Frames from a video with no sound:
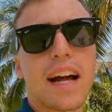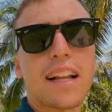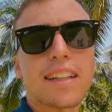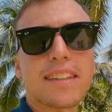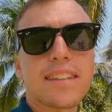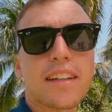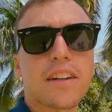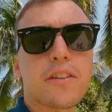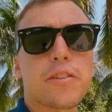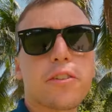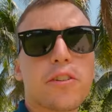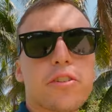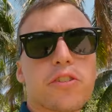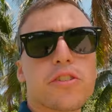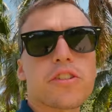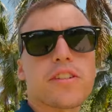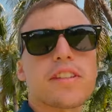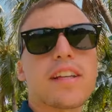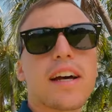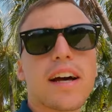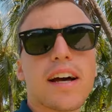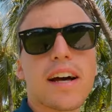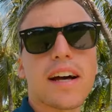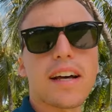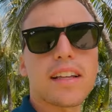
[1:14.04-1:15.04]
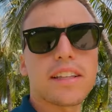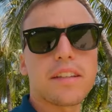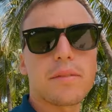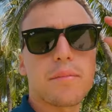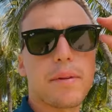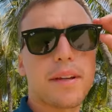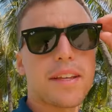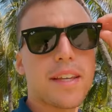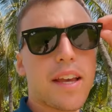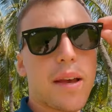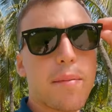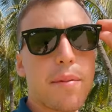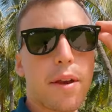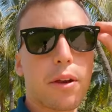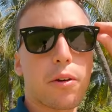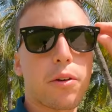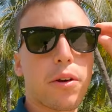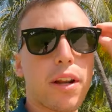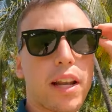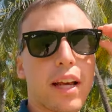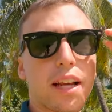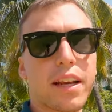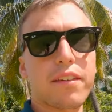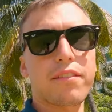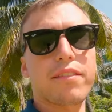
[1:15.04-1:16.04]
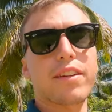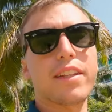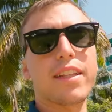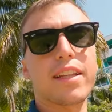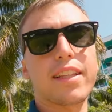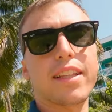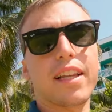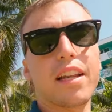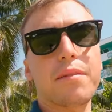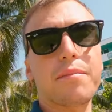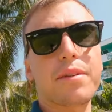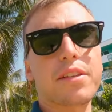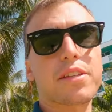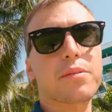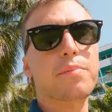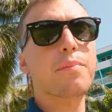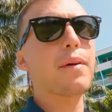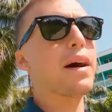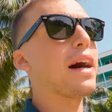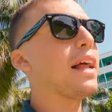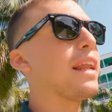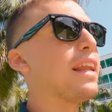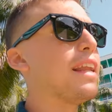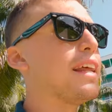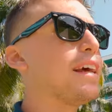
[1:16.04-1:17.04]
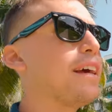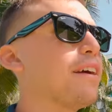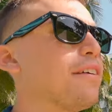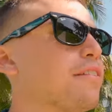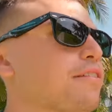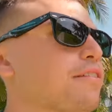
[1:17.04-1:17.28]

Altra curiosità di Miami è quella che vedete alle mie spalle,